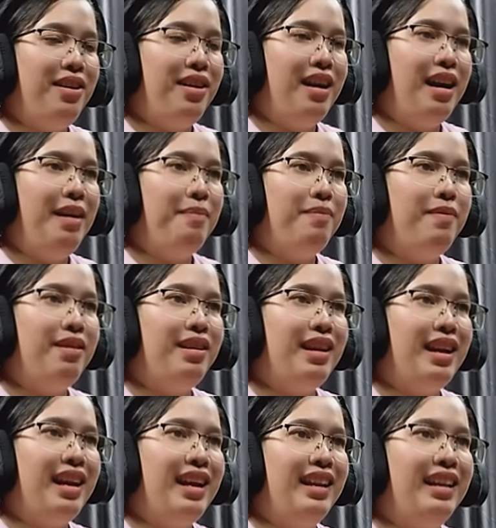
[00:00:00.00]
ก็อัปเก
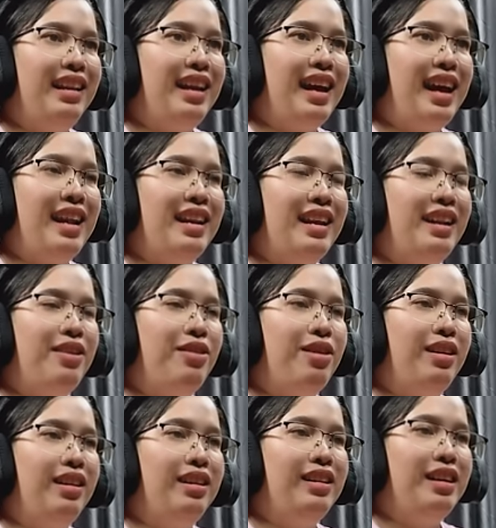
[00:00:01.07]
รดค่ะแน่นอ
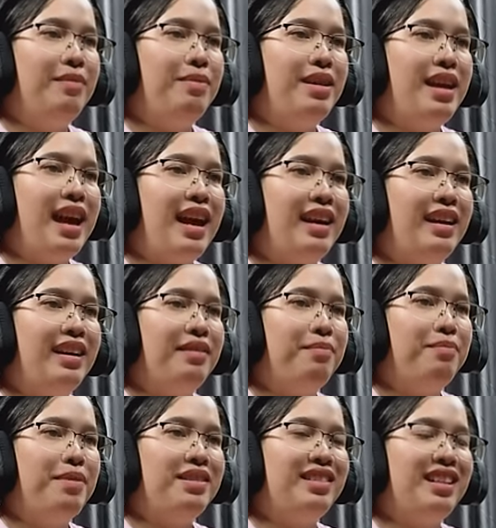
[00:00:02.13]
นเลือกพิกแอค
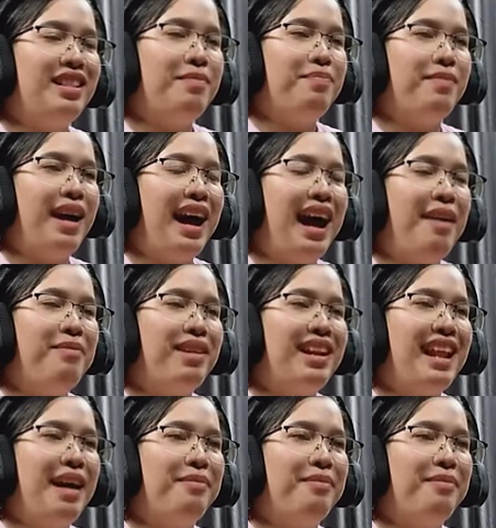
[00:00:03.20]
ประสิทธิภาพระ